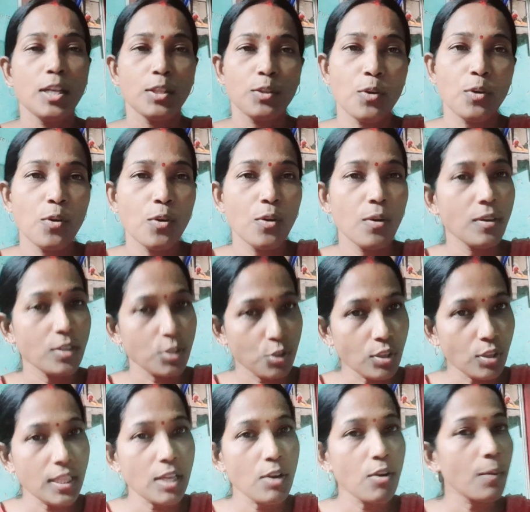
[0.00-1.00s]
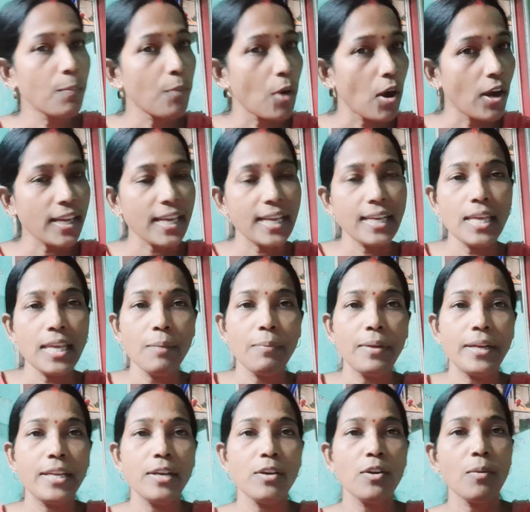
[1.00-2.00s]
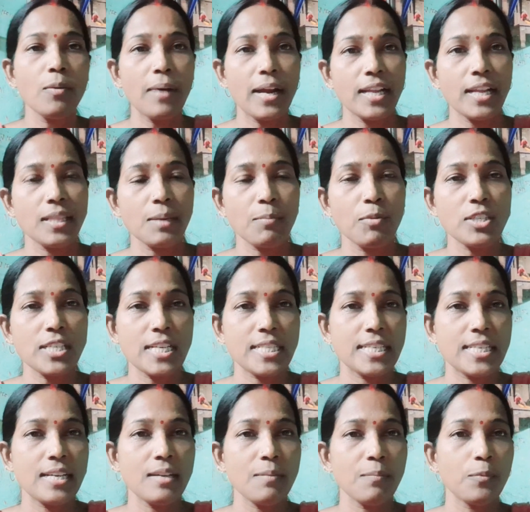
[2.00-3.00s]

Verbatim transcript: তো সত্যি ওর বরকে নিয়ে ভিডিও বানাতে বসেছে